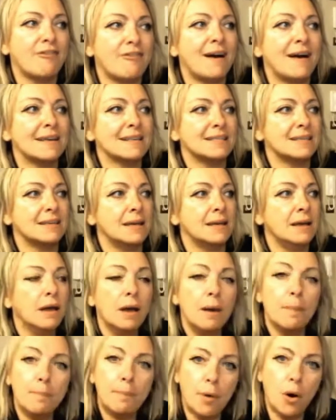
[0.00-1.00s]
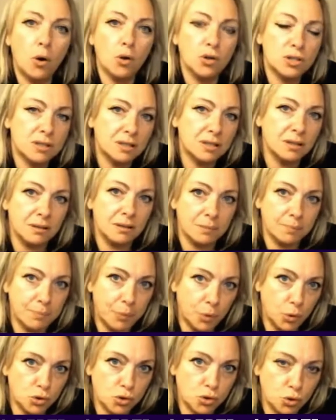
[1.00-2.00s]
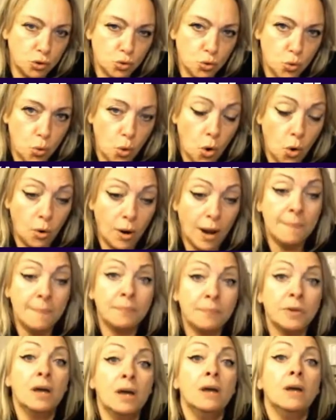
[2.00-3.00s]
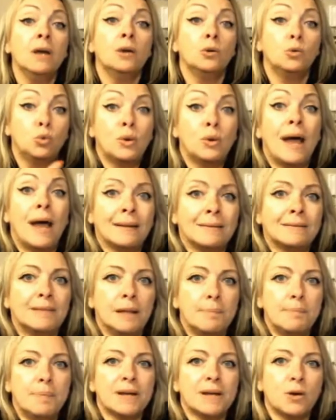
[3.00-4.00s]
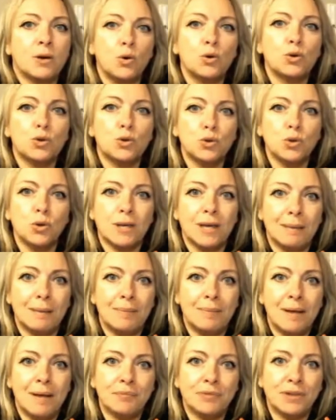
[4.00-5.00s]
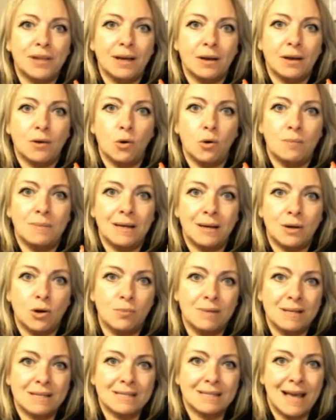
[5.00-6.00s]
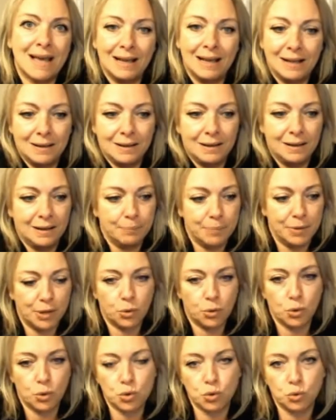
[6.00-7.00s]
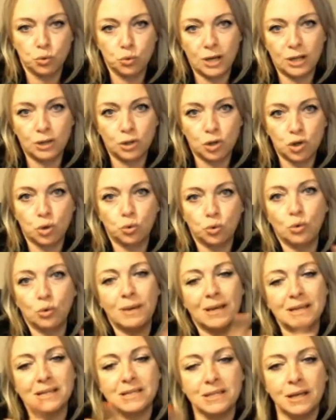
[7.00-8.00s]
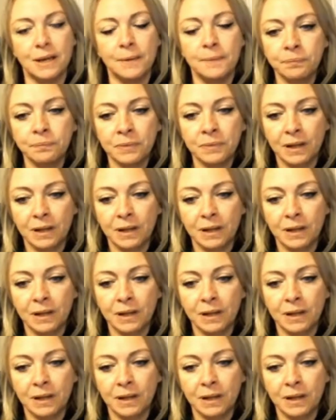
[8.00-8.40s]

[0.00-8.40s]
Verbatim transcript: fase post, post scuola. Durante il percorso, chiaramente come, come sai il percorso dura 18 mesi,